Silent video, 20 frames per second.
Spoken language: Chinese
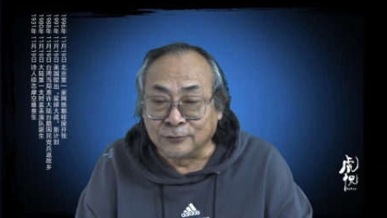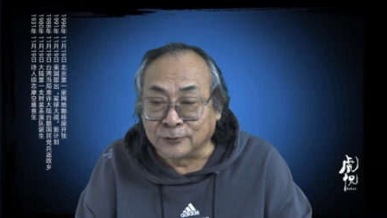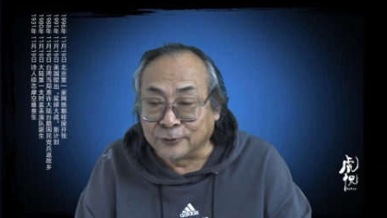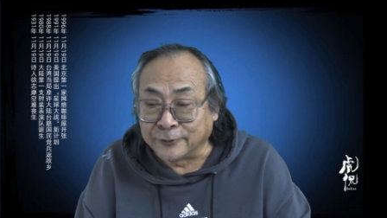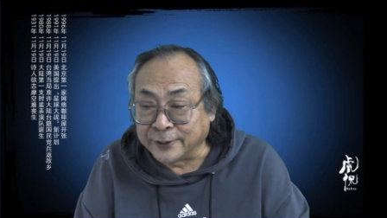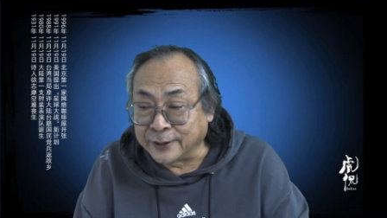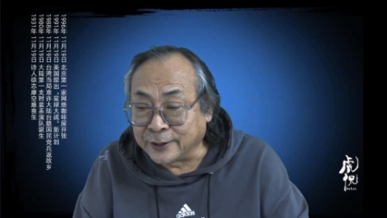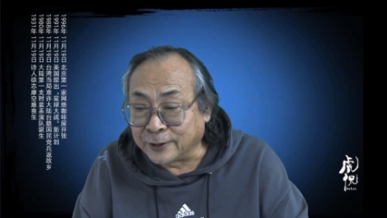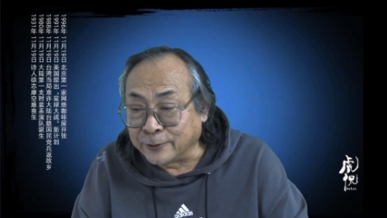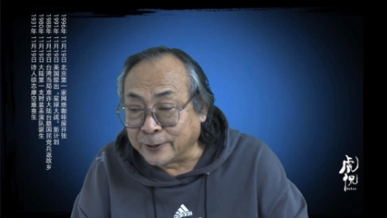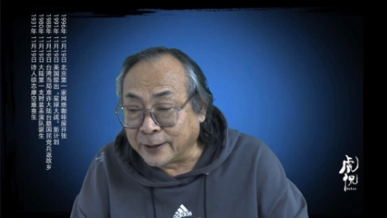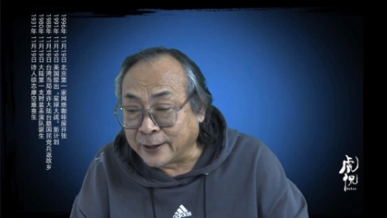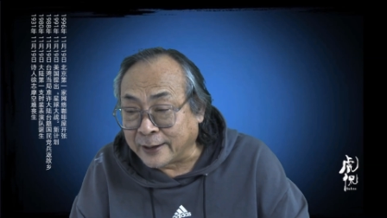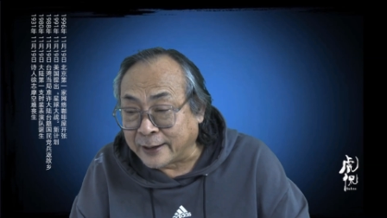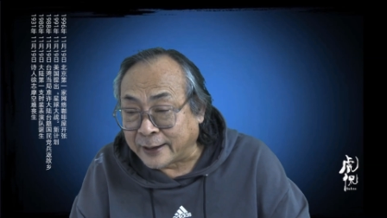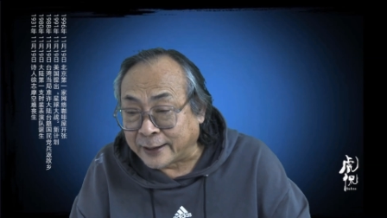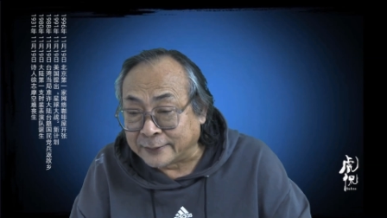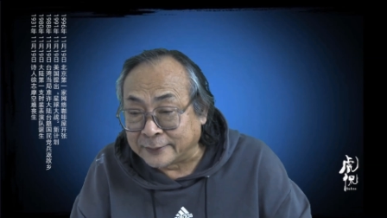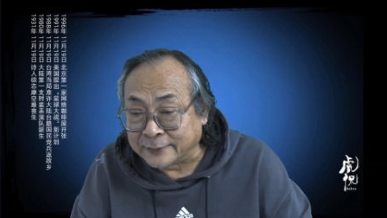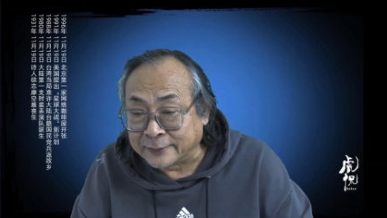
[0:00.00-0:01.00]
我为欧阳
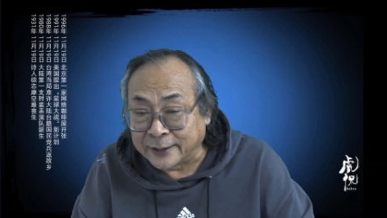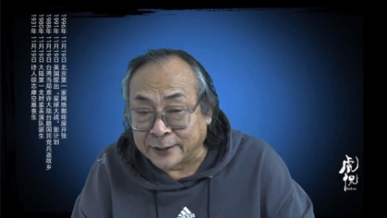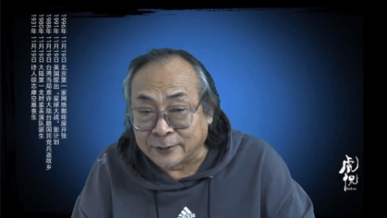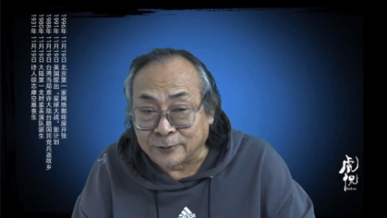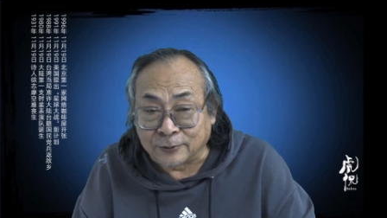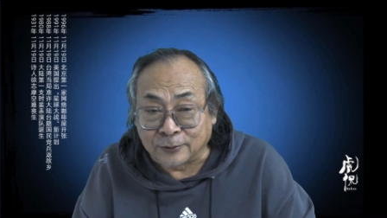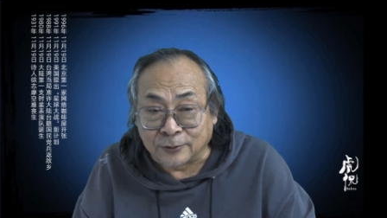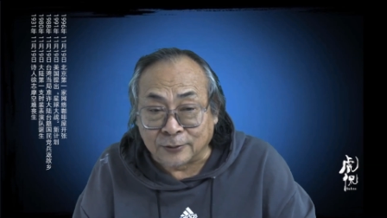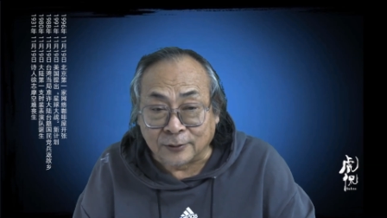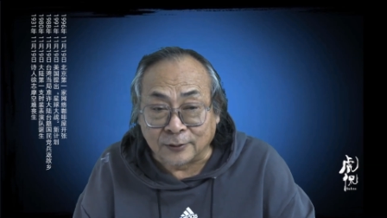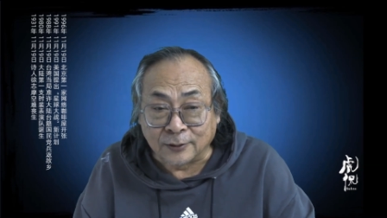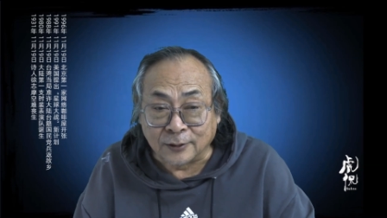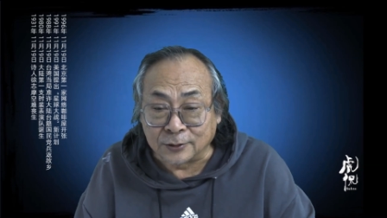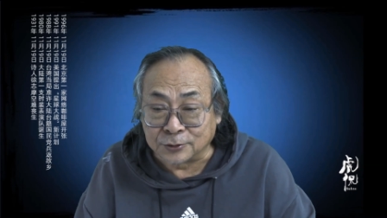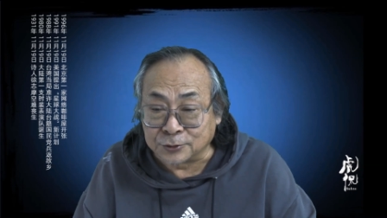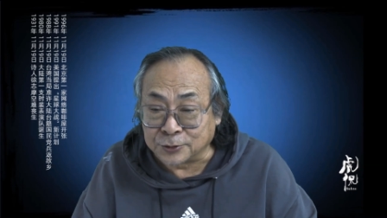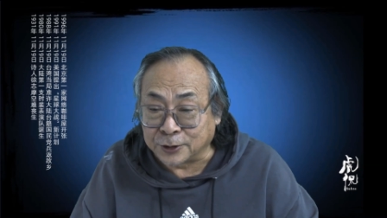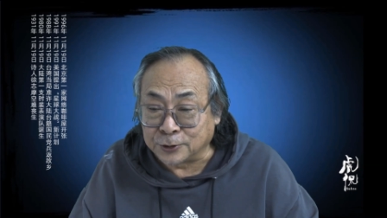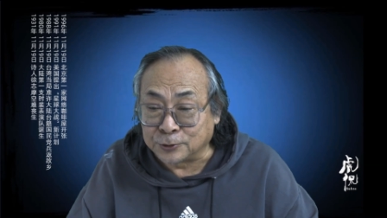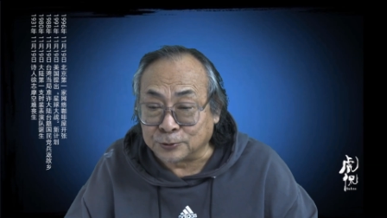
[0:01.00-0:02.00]
海的那种
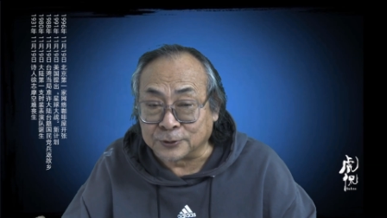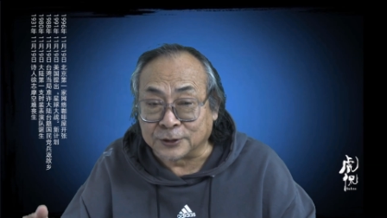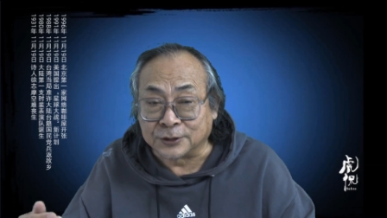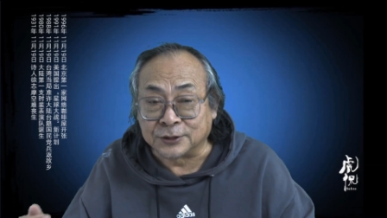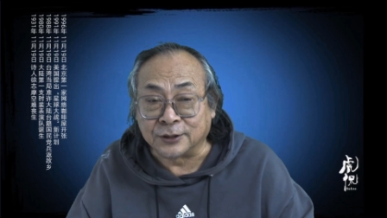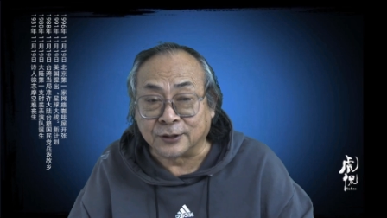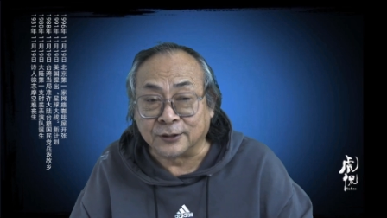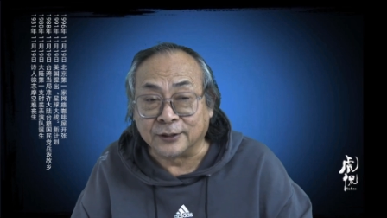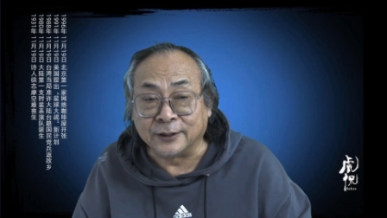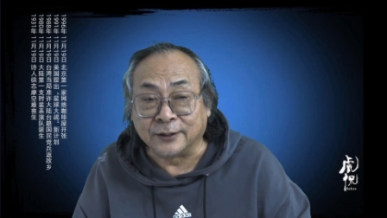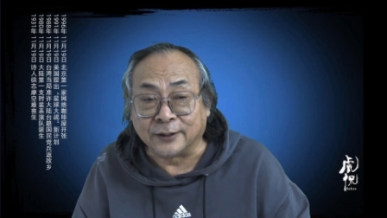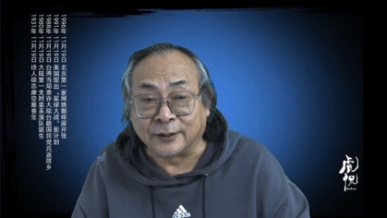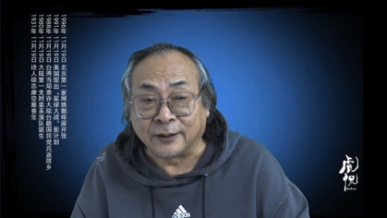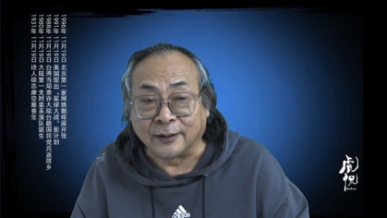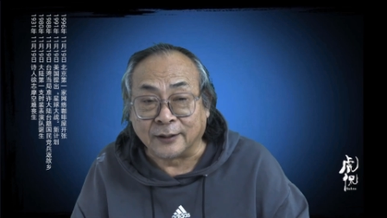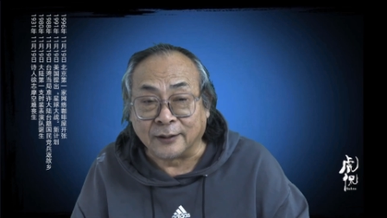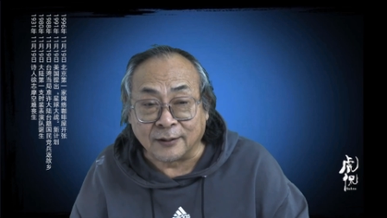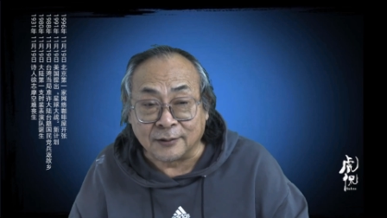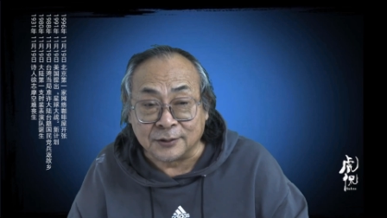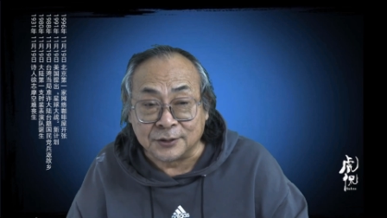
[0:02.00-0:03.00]
最终的胜利
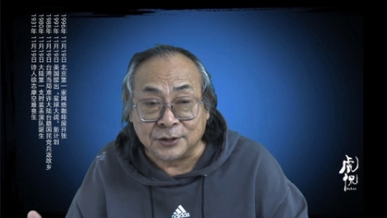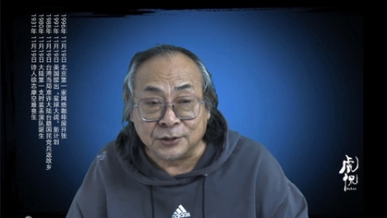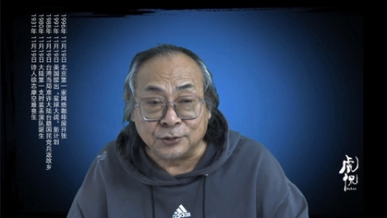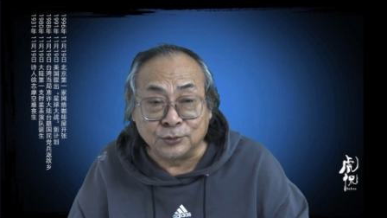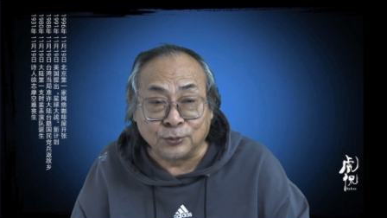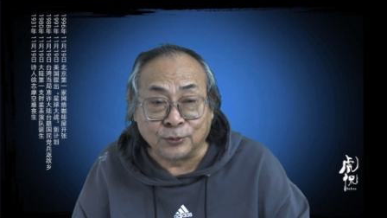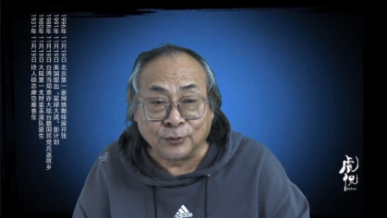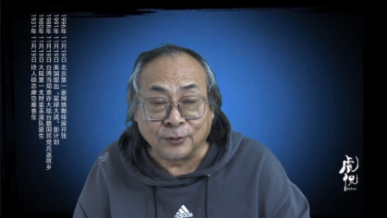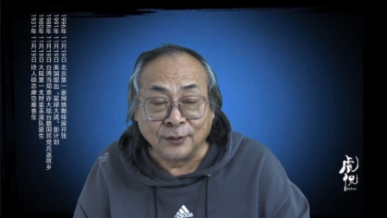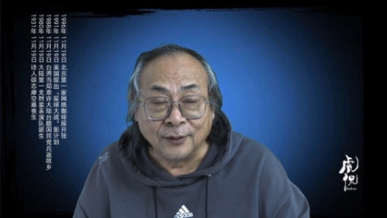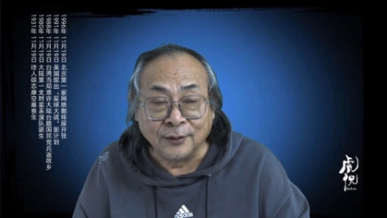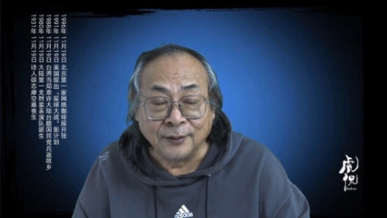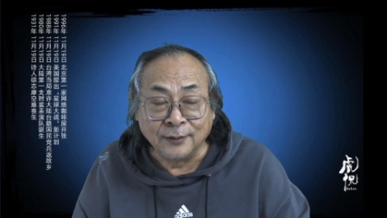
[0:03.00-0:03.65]
啊而激动。